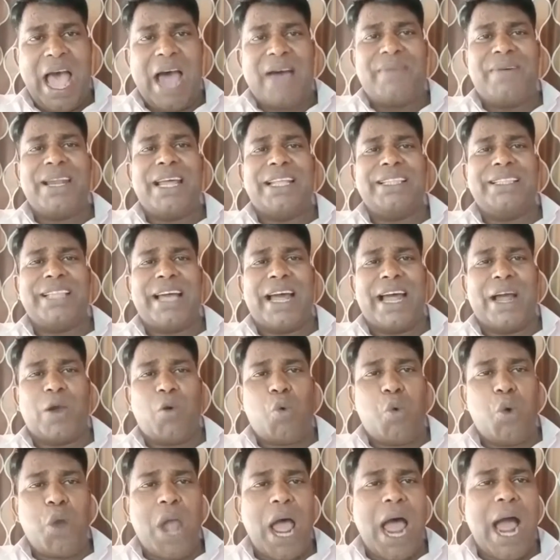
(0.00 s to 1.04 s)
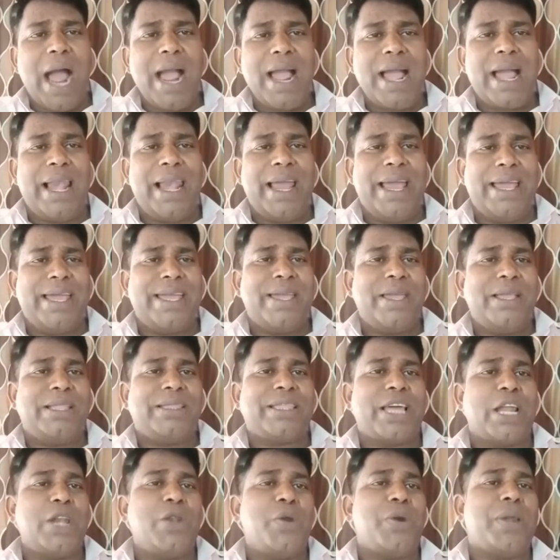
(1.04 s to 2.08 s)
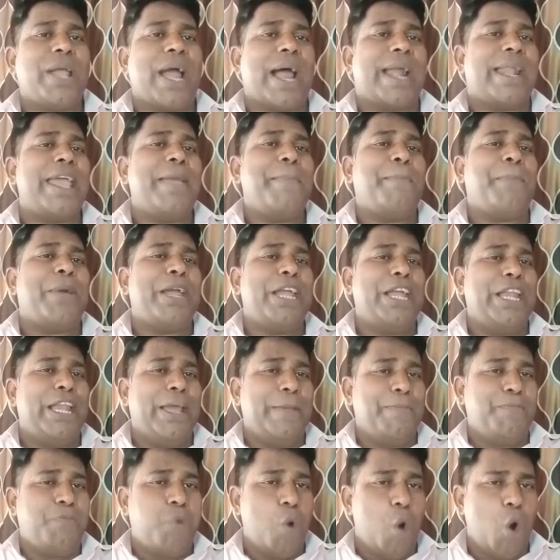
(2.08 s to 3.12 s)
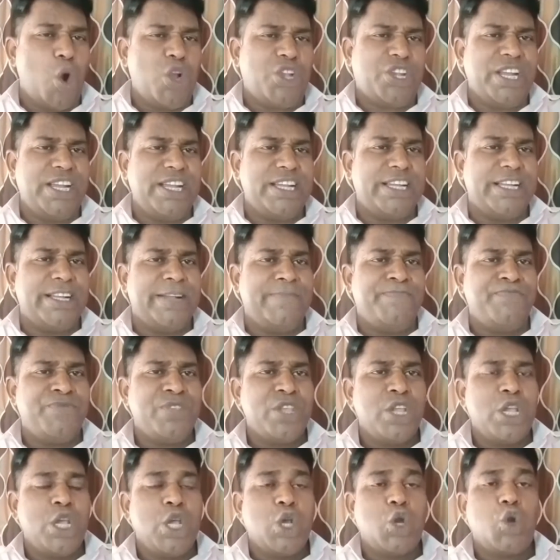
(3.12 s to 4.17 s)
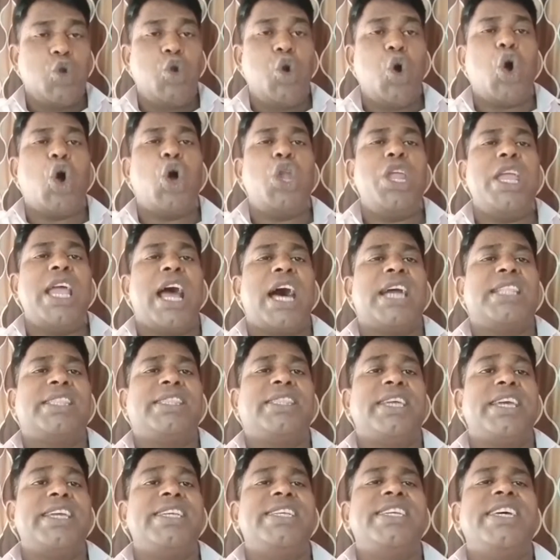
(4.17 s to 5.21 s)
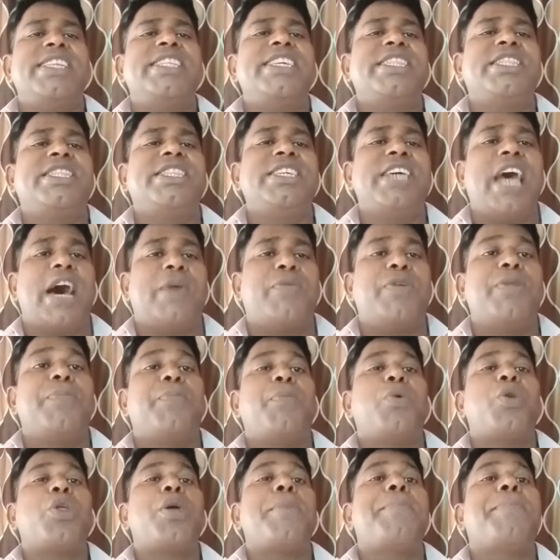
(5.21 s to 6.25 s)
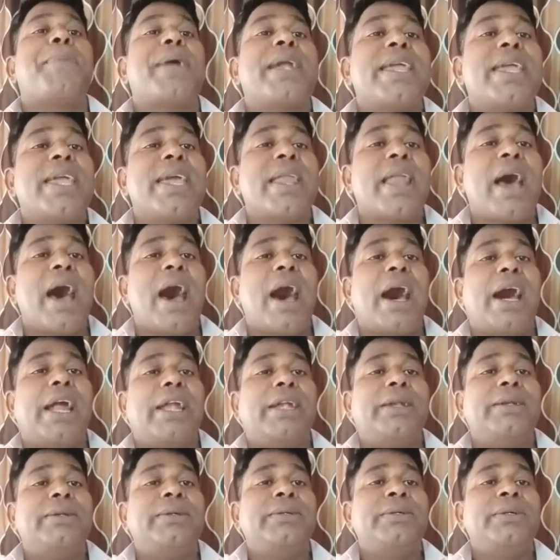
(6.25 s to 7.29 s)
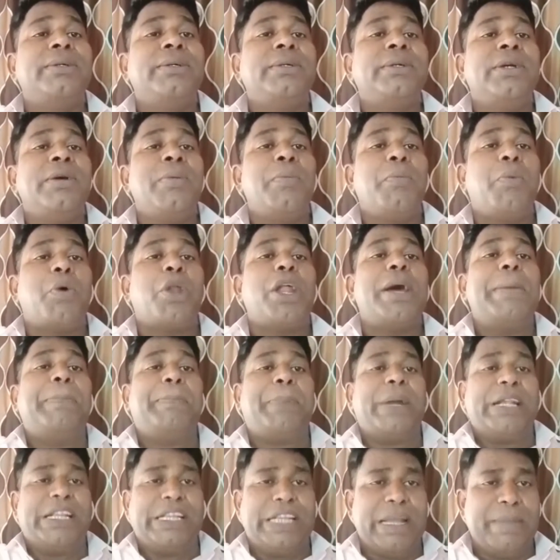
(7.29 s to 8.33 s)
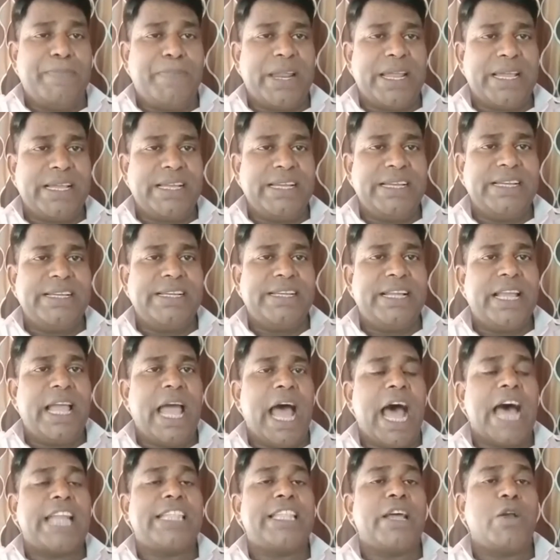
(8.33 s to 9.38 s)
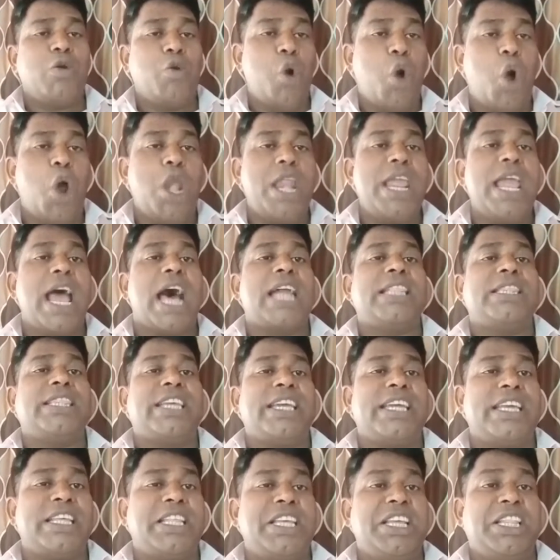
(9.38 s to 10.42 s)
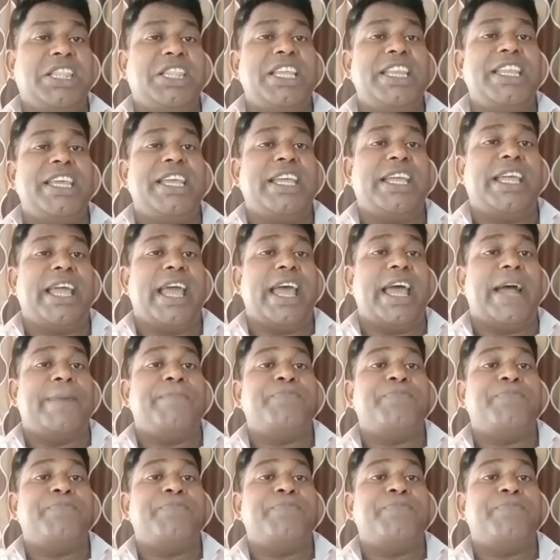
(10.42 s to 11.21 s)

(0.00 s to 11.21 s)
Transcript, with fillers: அவன் அந்த குழாங்களை தன்னுடைய அடைப்பையிலே போட்டு கோலியாத்தை எதிர்த்து அவன் புறப்படுகிறான் புறப்பட்ட பிறகு அந்த கோலியாத்தை எதிர்த்து நிற்க